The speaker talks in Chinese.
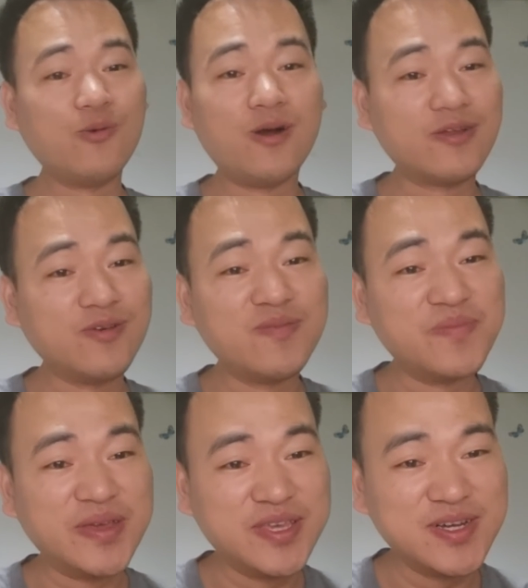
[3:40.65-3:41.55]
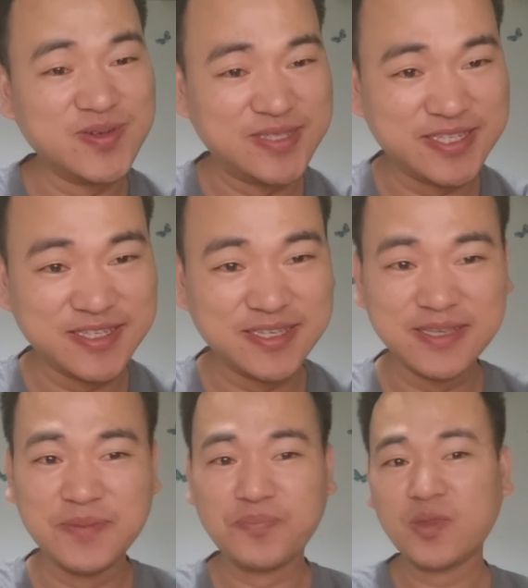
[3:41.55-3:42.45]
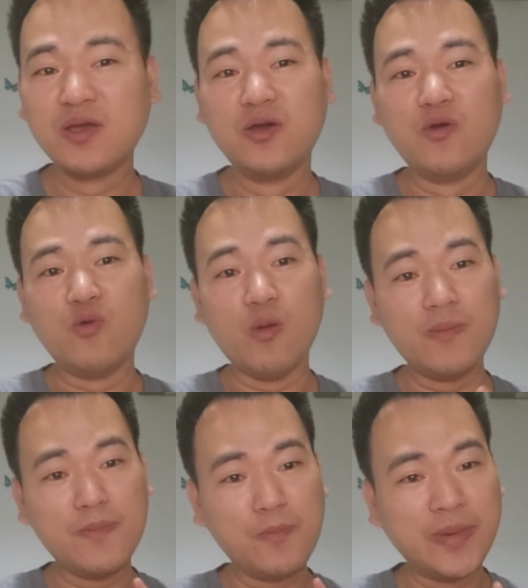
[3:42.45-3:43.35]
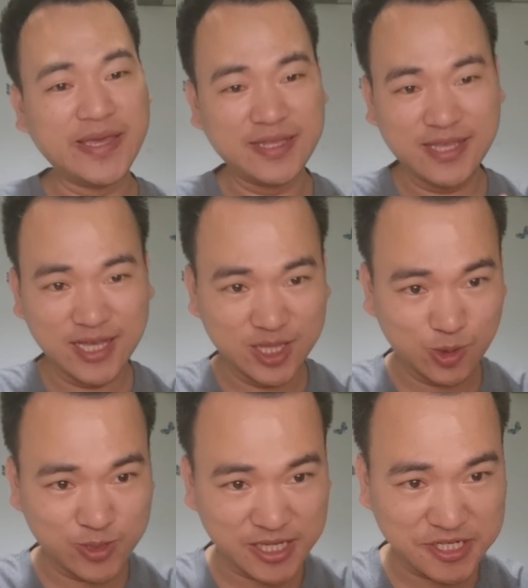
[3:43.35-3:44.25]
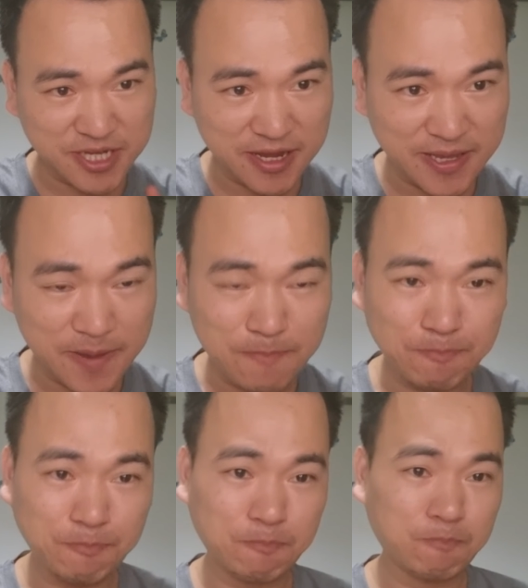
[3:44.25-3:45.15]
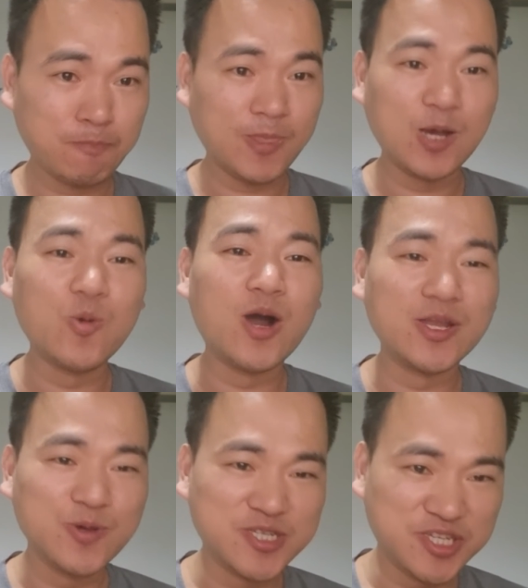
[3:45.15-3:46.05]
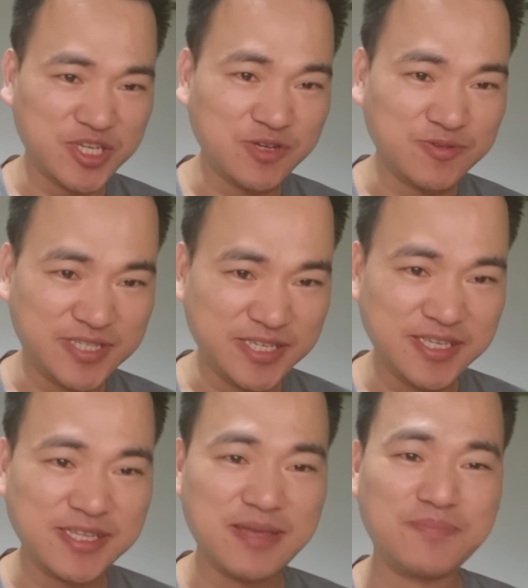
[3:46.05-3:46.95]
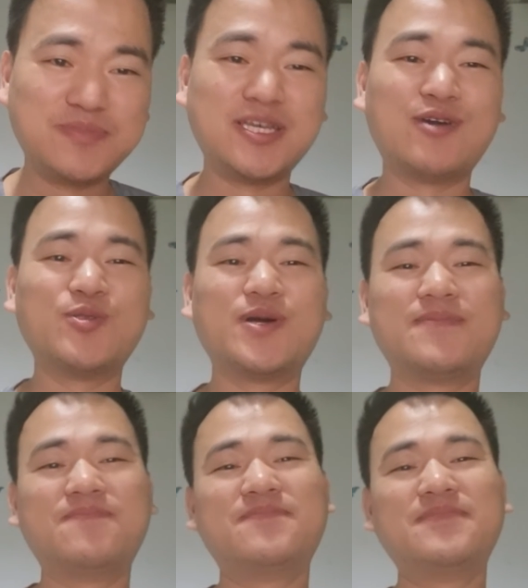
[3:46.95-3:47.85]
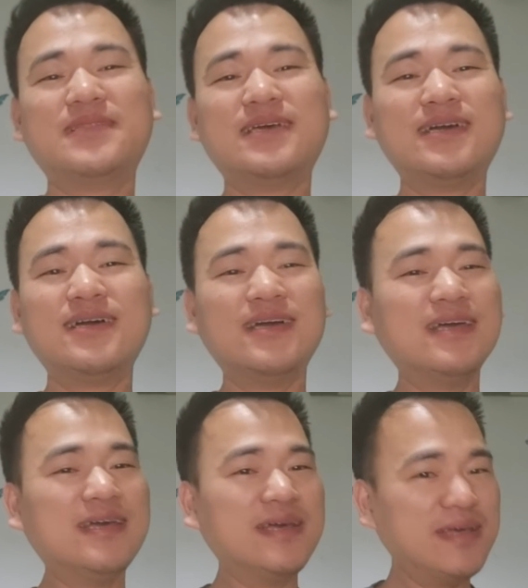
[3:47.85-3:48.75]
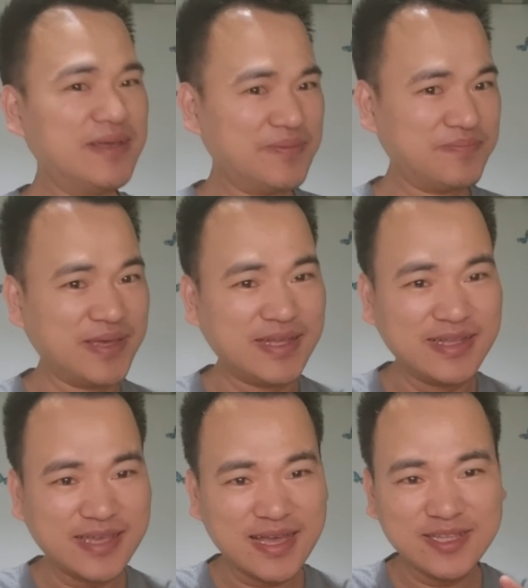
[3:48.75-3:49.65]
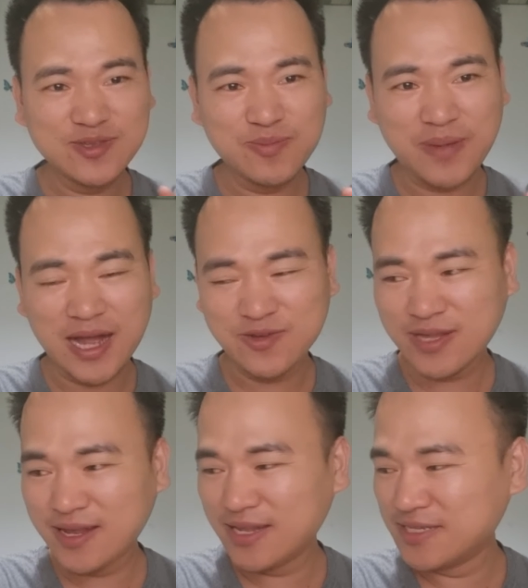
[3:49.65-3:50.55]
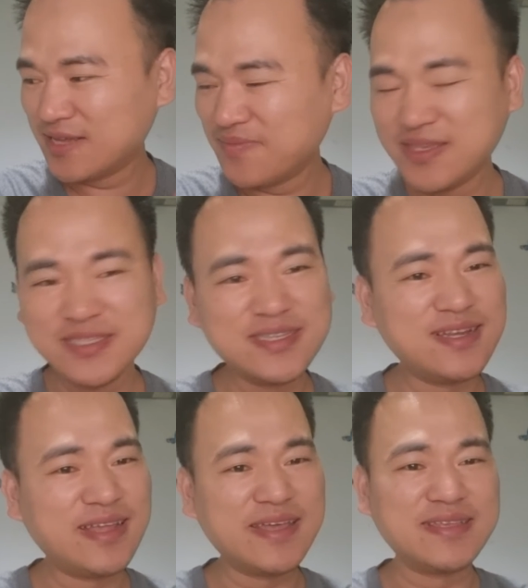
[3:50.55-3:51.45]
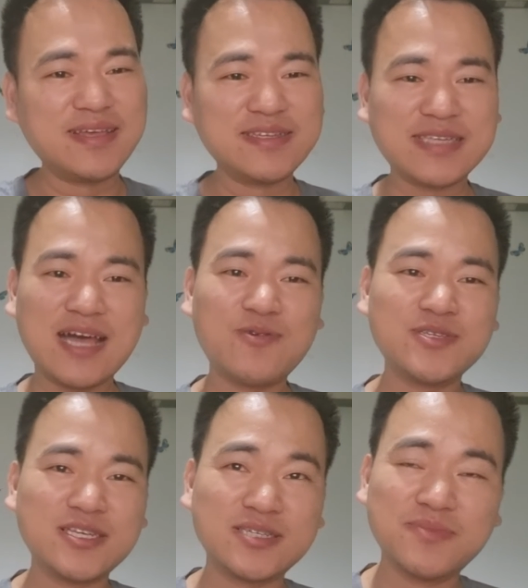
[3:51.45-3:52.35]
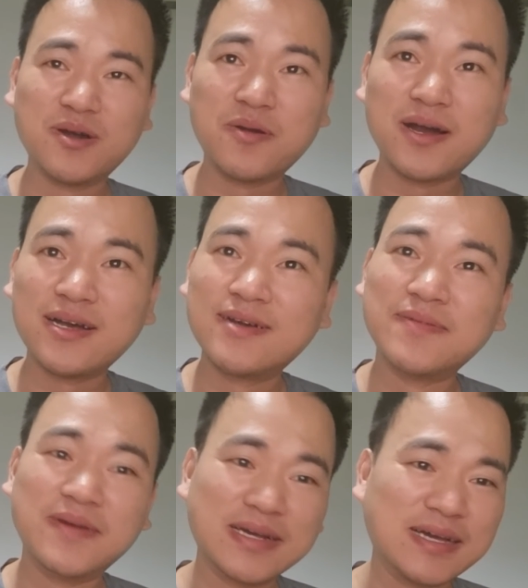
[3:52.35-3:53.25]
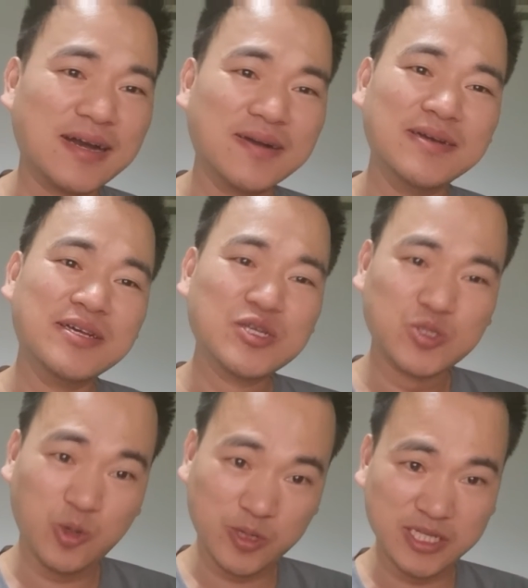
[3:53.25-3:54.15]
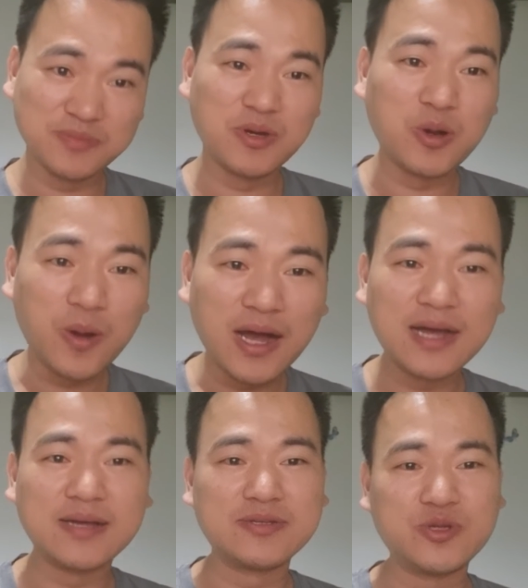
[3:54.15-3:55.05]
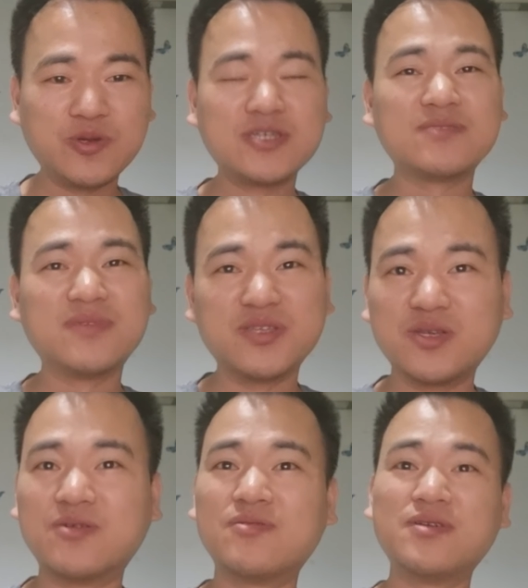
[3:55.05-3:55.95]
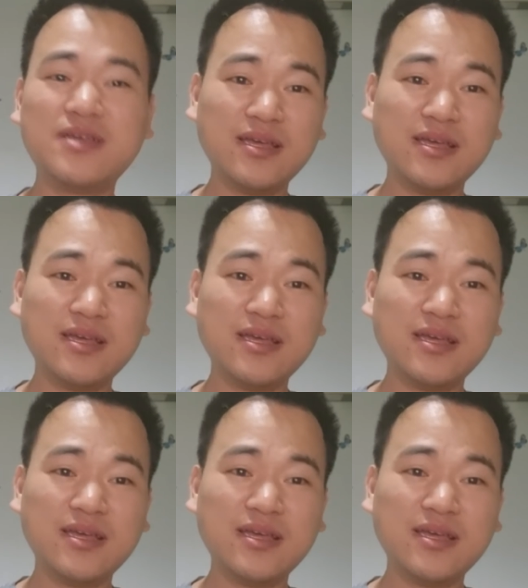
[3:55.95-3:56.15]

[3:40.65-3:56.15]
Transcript: 网络没有记忆，我们每天都在上演网络是有记忆的桥段。每天都扒出来哪些明星哪年撒过些什么谎，我靠，说过些什么话，吹过些什么牛，